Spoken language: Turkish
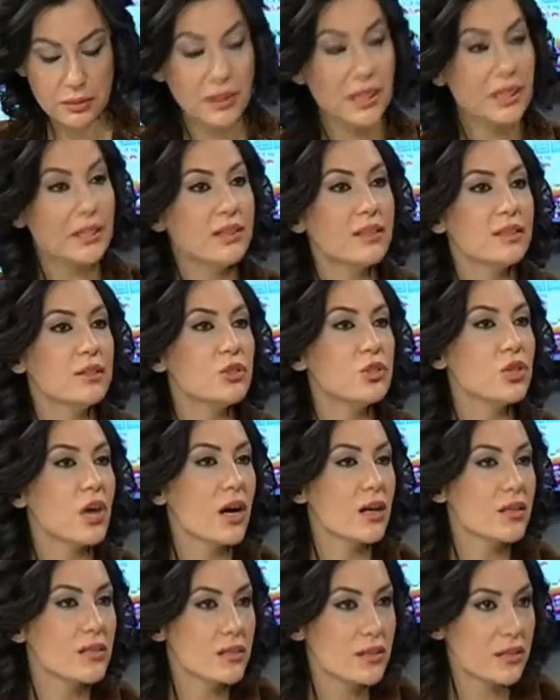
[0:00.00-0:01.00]
yeni
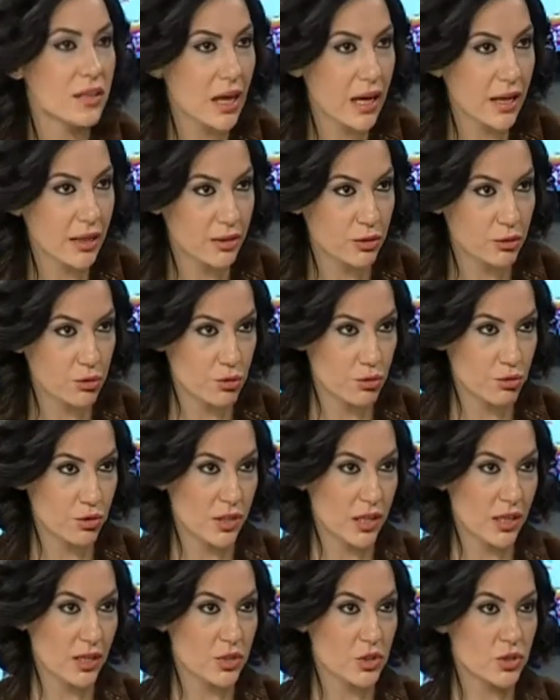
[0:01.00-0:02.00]
cihaz geldi
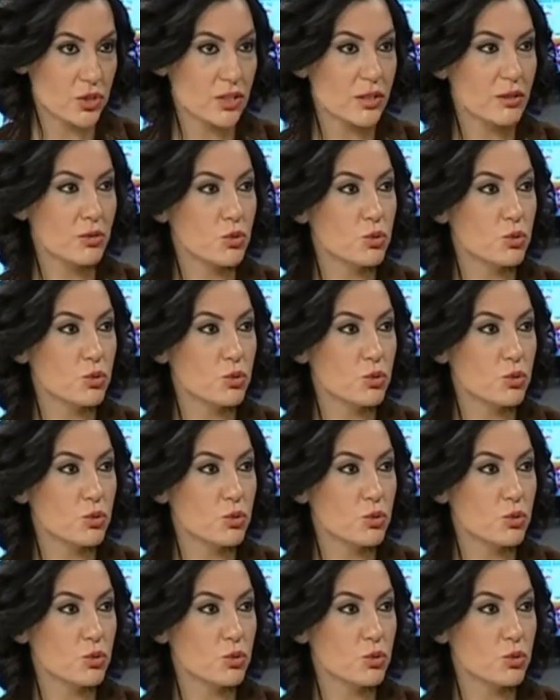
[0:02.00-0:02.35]
Türkiye işte.